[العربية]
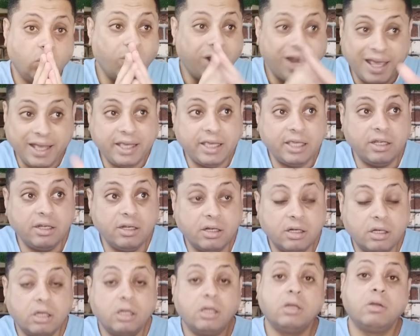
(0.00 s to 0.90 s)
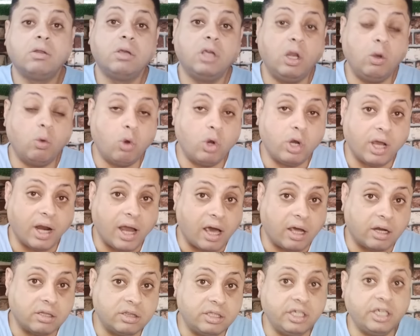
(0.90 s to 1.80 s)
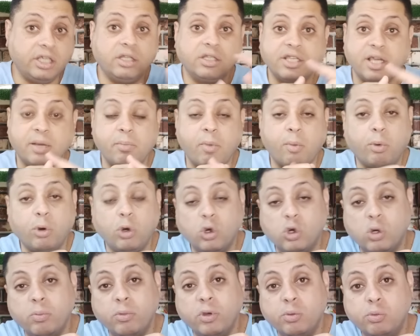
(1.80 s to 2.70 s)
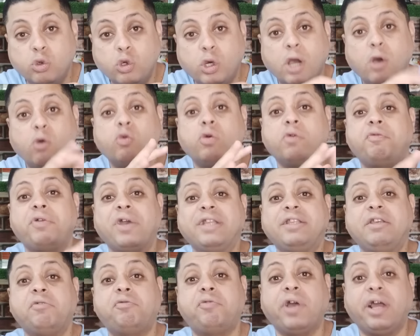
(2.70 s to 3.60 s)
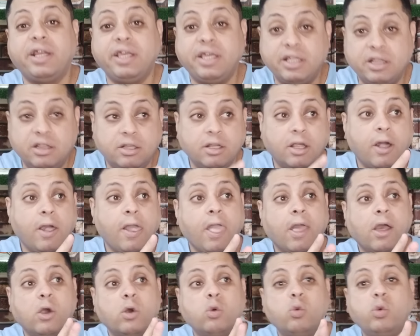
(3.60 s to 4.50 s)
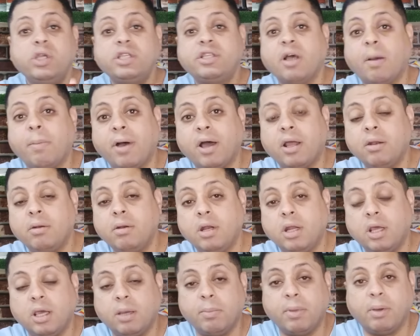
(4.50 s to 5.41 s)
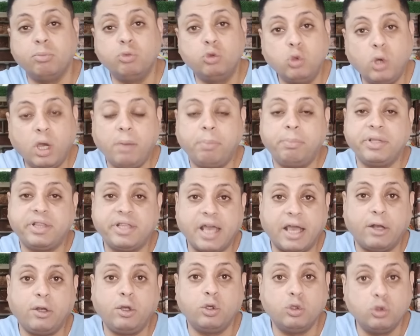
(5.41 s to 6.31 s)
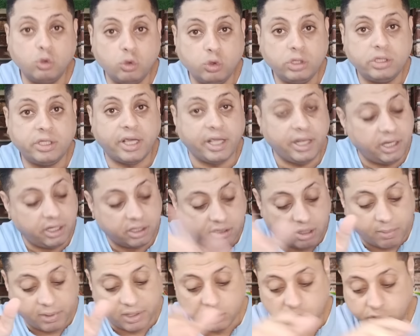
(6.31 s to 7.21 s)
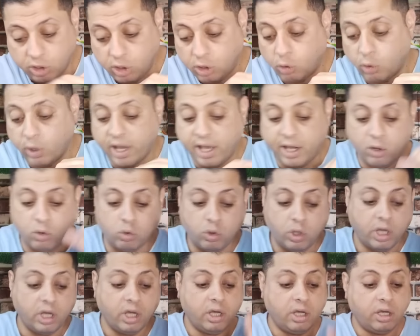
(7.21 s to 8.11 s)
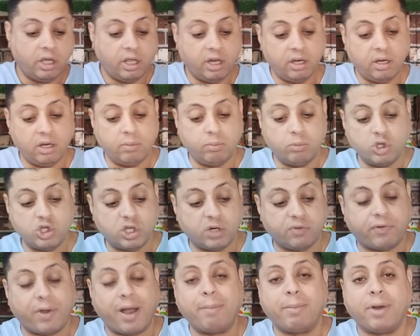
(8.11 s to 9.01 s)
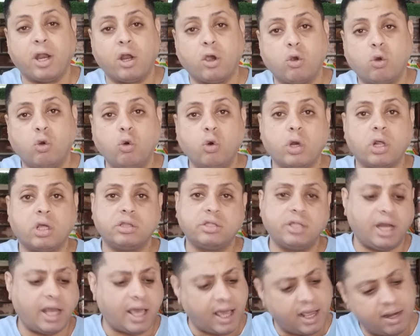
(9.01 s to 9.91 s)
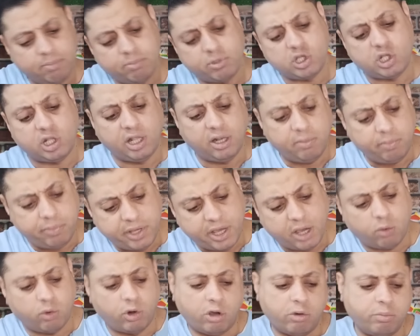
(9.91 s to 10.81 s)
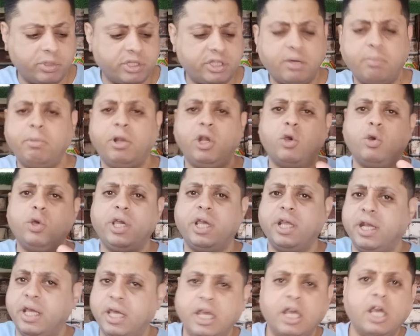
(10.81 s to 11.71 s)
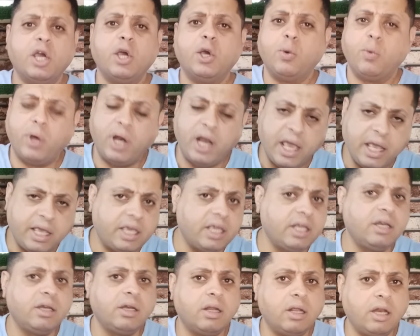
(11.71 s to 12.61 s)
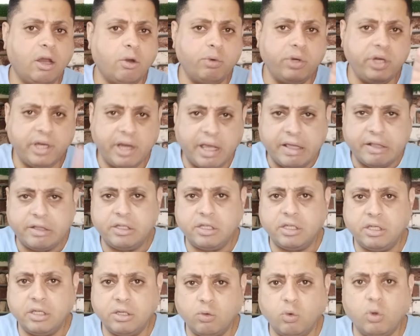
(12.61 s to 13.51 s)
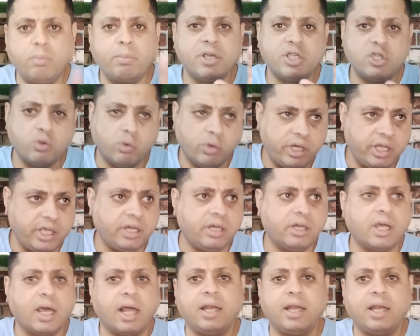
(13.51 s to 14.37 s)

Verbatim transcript: ولكن الوكلاء العارضين زي ما بقول لكم ايبوكا وفادي فريد وطبعا ممدوح بتاع الحدود اللي طبعا طلعوا قالوا المشرف عام على الكوره طلع قال مش للبيع ولو 200 مليون جنيه ولكن لو النادي والمسؤولين